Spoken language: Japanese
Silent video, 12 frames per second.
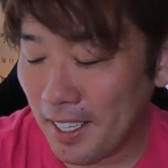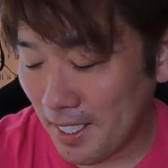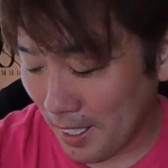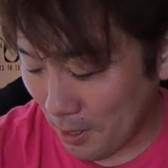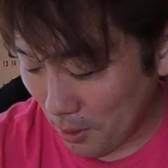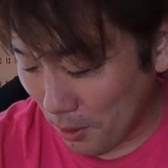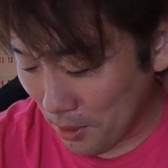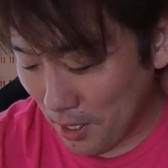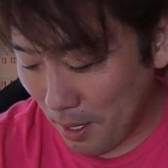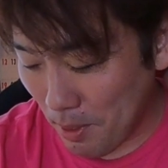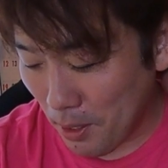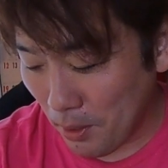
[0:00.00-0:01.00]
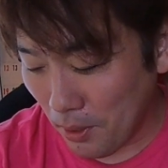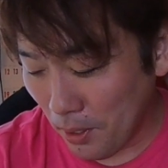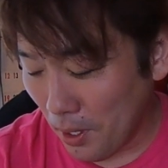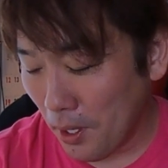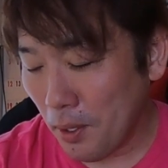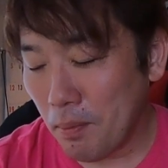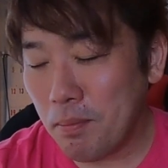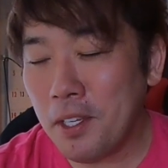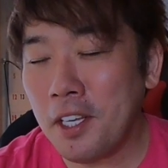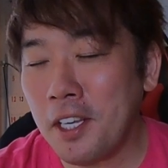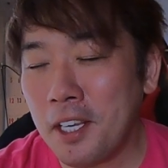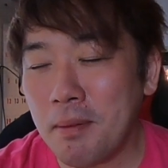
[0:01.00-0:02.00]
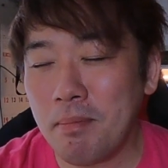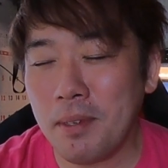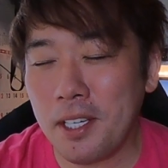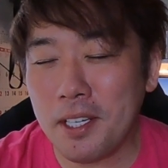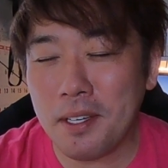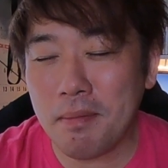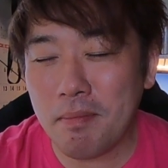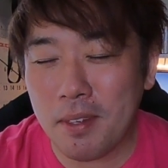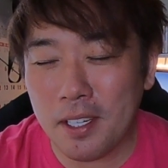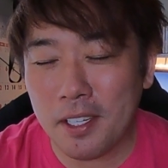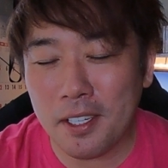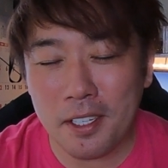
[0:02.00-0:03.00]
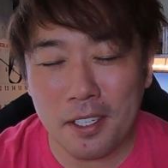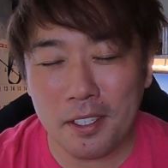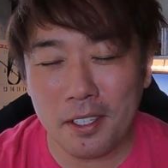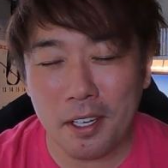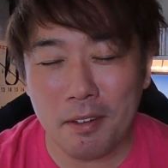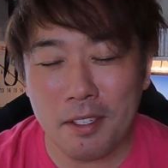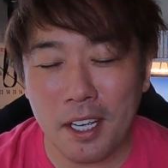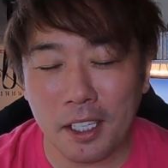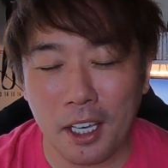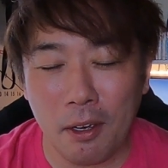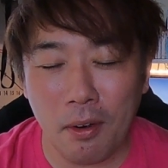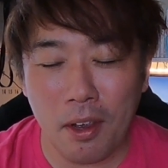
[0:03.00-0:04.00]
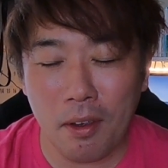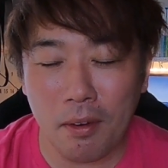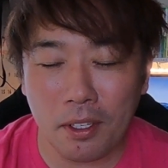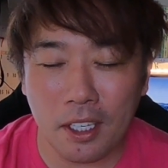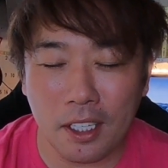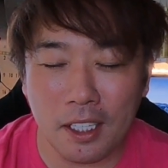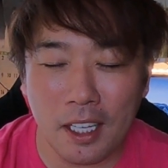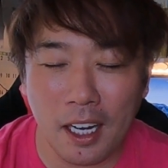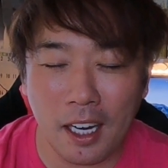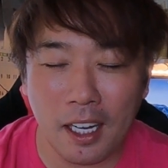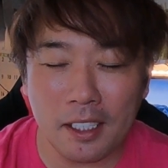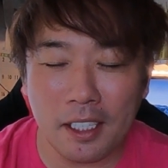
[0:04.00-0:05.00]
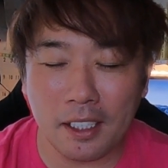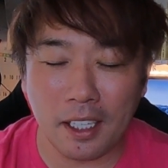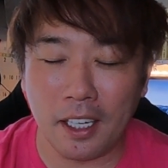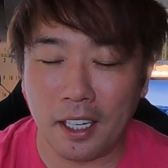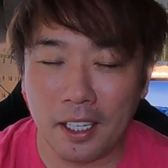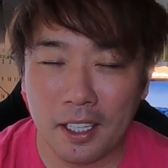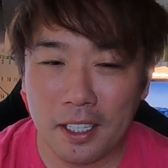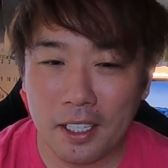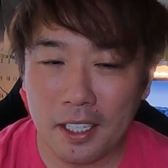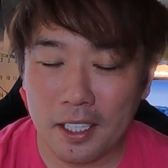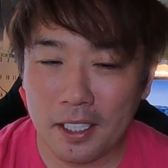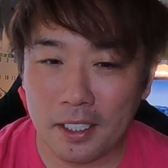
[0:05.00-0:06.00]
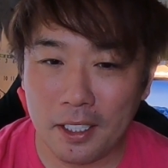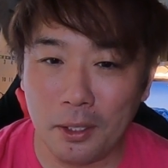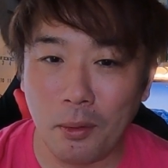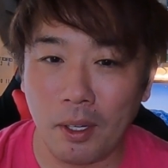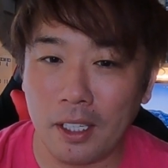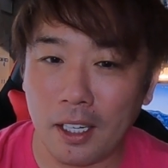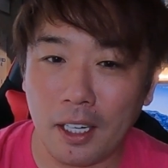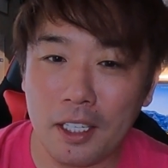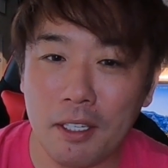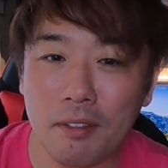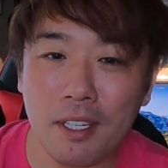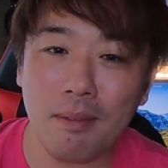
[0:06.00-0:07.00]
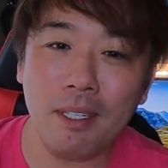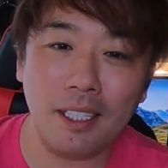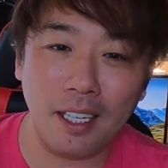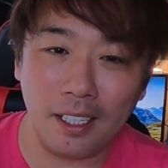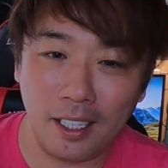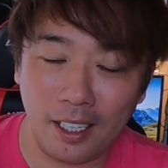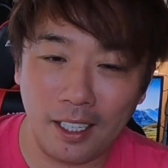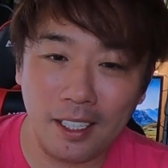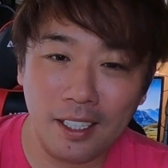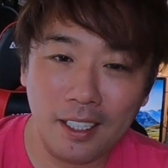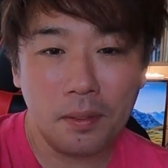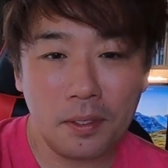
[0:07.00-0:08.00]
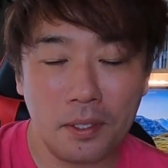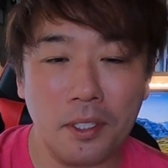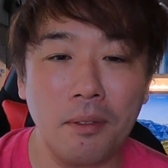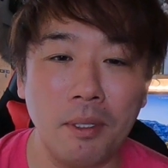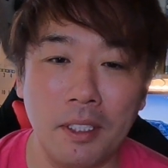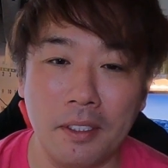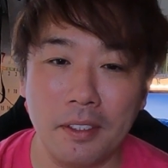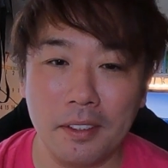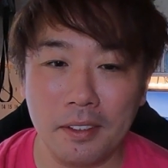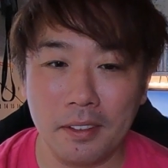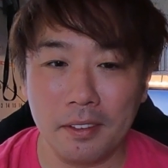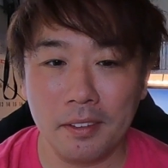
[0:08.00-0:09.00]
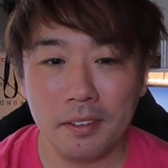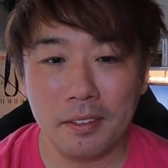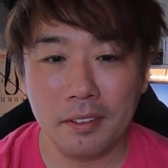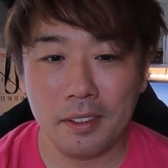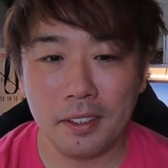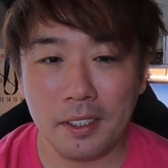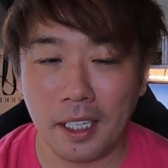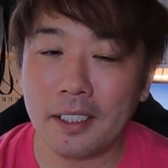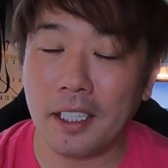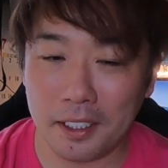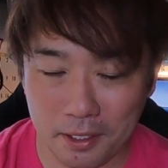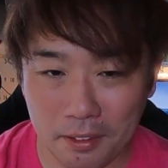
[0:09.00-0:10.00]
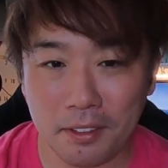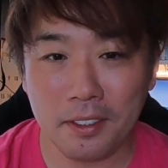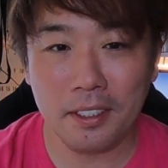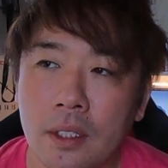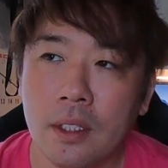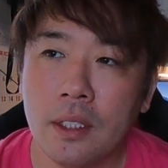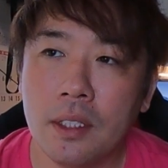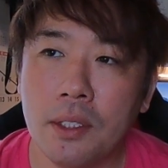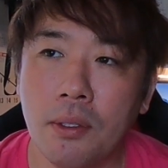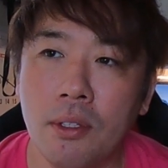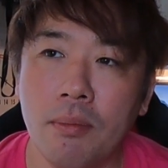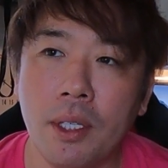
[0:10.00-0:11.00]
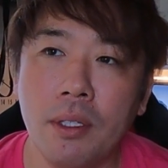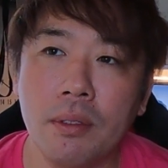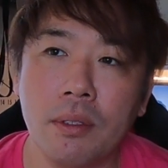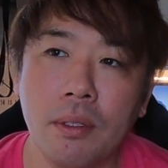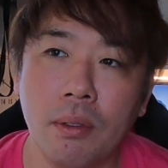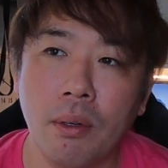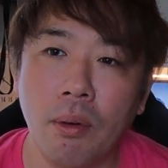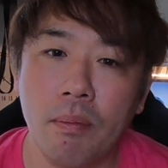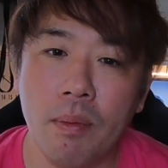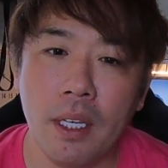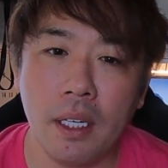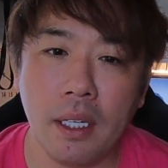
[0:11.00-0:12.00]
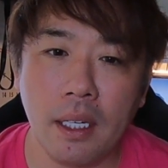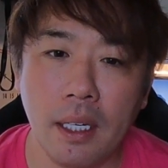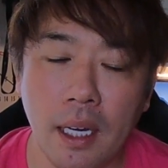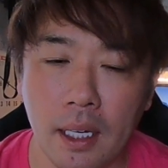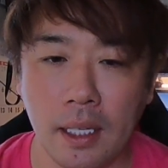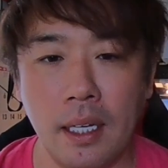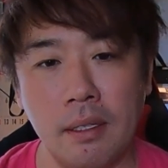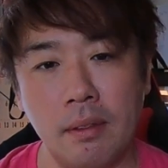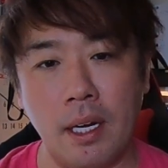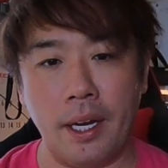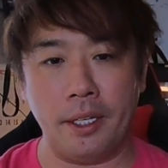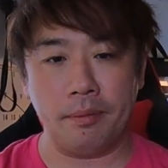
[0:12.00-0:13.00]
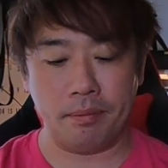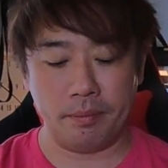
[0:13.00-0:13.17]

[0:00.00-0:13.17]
なんかそのセミのミーミーミーっていう鳴き声を聞きながら寝た。昨日はなんか昼寝みたいな睡眠やったです。正味言うとみっかかんぐらい